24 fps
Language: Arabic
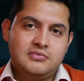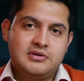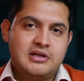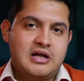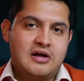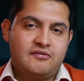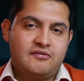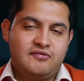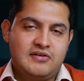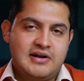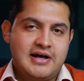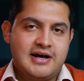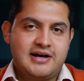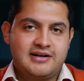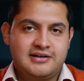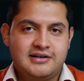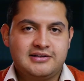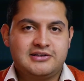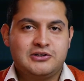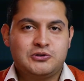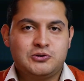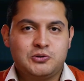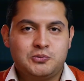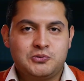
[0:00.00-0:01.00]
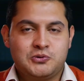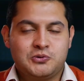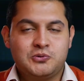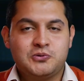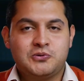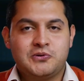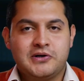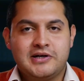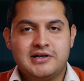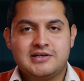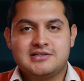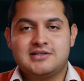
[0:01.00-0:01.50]
ده في الاخر نتيجته بتكون
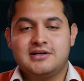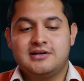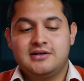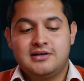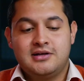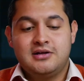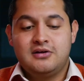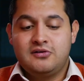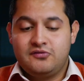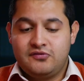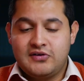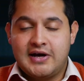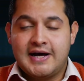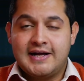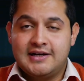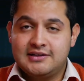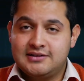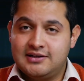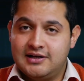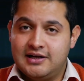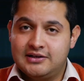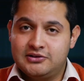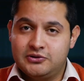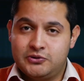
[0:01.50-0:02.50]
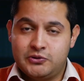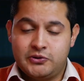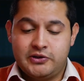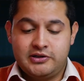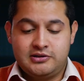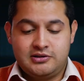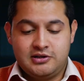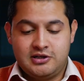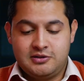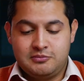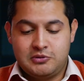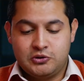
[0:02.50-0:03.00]
كويسه في حاله
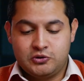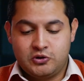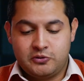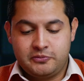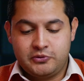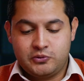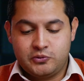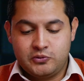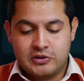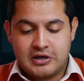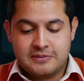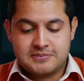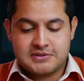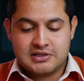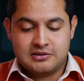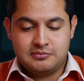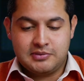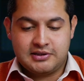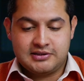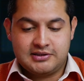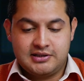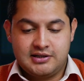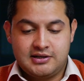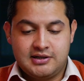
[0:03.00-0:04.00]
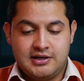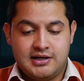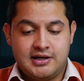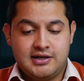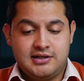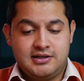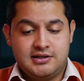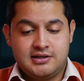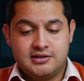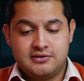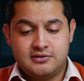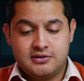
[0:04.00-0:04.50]
الاندرويد الموضوع بيكون ابسط بكتير
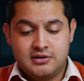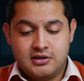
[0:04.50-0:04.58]
الحقيقه